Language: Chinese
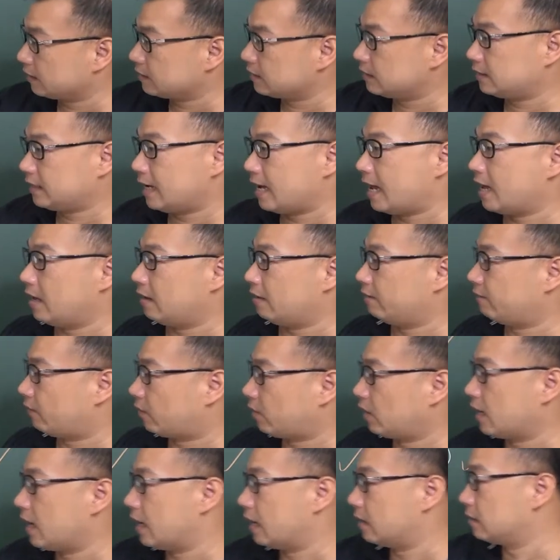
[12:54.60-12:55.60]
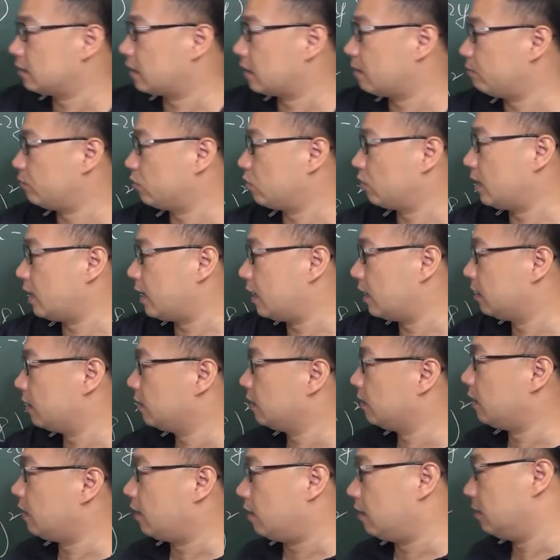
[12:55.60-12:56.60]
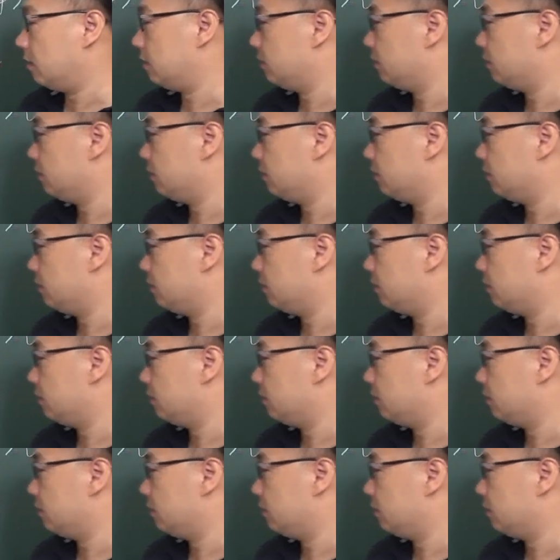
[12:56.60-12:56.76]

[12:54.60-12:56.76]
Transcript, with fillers: 他写加哎、欸，疯了、啊，当然不对啊，哦，